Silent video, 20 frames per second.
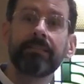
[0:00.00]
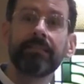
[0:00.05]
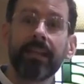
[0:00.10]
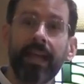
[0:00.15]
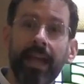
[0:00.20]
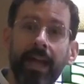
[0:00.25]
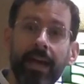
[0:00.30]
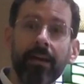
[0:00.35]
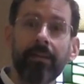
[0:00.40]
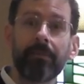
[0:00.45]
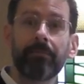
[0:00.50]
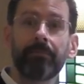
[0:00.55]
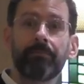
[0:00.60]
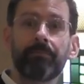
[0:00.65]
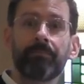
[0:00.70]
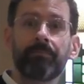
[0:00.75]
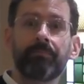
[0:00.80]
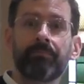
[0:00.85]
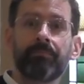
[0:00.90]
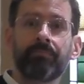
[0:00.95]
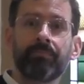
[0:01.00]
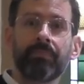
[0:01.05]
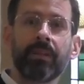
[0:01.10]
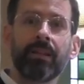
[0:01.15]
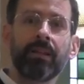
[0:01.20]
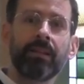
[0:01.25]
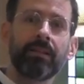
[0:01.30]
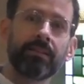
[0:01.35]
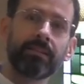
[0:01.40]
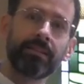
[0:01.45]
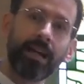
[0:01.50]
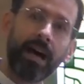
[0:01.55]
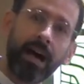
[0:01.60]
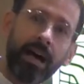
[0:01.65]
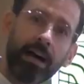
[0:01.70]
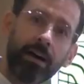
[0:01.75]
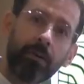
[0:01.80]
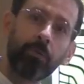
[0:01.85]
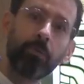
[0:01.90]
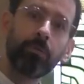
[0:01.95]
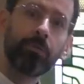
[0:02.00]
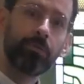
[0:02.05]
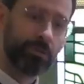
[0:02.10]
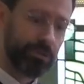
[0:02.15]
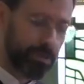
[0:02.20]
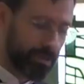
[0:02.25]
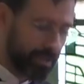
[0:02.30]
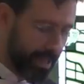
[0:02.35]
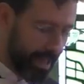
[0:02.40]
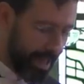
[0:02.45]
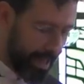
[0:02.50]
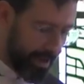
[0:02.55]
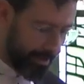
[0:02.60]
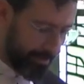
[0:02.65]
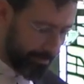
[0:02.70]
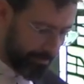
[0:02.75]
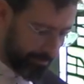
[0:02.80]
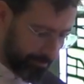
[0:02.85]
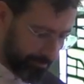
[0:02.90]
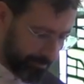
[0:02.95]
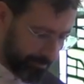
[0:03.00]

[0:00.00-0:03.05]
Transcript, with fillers: Nähe. Nahrung und Nähe.